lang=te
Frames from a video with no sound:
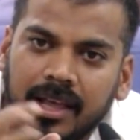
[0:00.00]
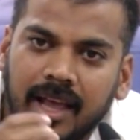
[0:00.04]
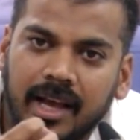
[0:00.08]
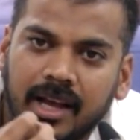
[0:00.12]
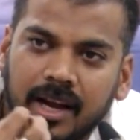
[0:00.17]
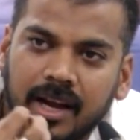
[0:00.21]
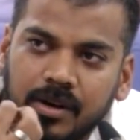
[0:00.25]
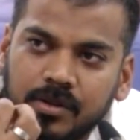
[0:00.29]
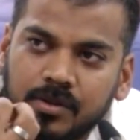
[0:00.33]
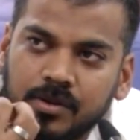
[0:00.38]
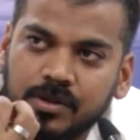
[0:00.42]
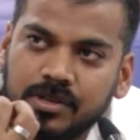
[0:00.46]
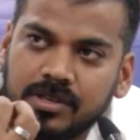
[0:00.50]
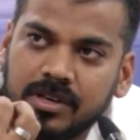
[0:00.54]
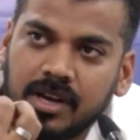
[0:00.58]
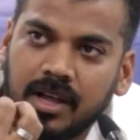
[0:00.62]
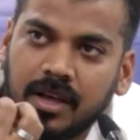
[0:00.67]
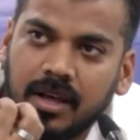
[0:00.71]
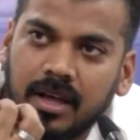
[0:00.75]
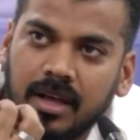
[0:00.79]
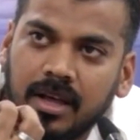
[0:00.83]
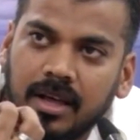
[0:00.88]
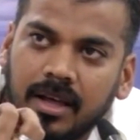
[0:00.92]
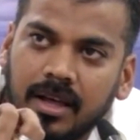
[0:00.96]
ఎక్కడ చూసినా
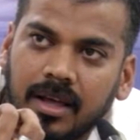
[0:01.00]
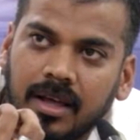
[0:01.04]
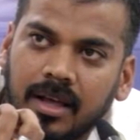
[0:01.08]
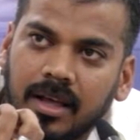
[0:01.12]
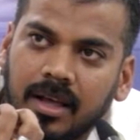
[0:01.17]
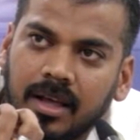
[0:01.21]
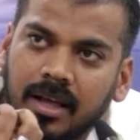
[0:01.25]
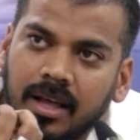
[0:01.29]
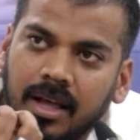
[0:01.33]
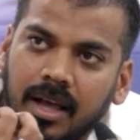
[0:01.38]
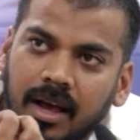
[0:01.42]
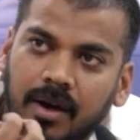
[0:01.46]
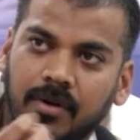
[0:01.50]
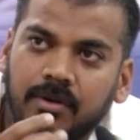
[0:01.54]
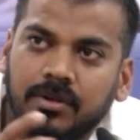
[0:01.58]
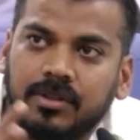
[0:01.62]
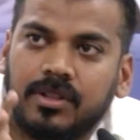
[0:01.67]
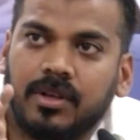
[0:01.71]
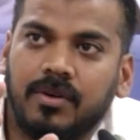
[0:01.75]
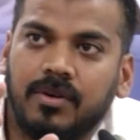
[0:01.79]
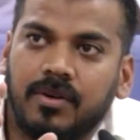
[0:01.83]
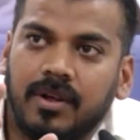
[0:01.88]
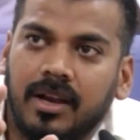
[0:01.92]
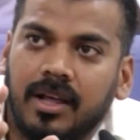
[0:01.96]

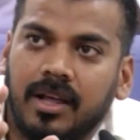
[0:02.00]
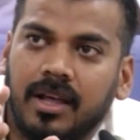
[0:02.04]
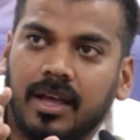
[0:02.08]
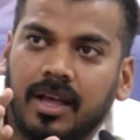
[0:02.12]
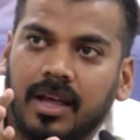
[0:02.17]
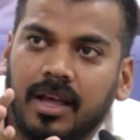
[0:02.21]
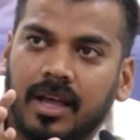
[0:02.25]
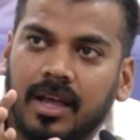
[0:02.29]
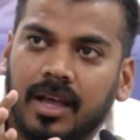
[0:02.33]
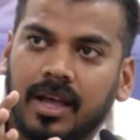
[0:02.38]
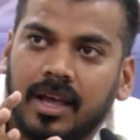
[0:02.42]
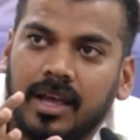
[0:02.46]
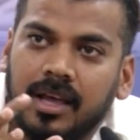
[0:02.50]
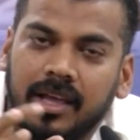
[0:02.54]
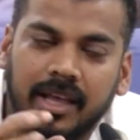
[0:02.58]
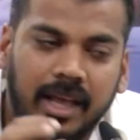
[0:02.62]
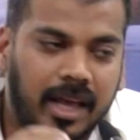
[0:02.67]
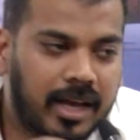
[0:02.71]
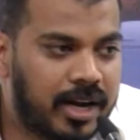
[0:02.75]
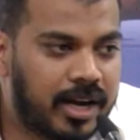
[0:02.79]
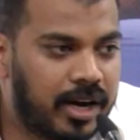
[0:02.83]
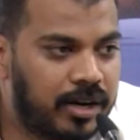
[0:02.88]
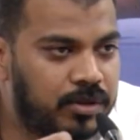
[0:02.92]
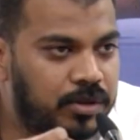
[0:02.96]
అవతవకలే
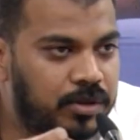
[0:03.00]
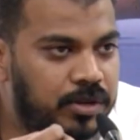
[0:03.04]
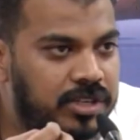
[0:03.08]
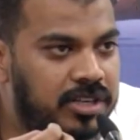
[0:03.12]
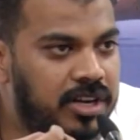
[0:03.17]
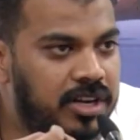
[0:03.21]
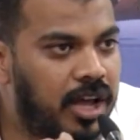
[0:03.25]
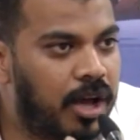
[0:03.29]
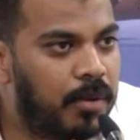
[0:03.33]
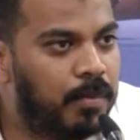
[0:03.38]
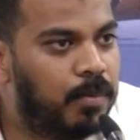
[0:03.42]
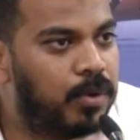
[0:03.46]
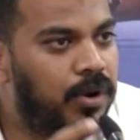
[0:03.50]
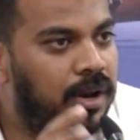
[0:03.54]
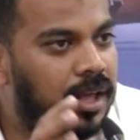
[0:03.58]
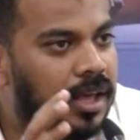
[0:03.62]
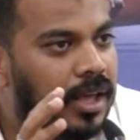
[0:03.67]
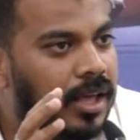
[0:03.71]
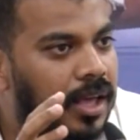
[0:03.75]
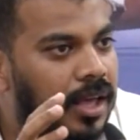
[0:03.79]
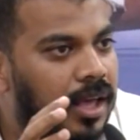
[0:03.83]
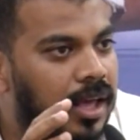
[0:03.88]
ఎక్కడ చూసినా అప్పులే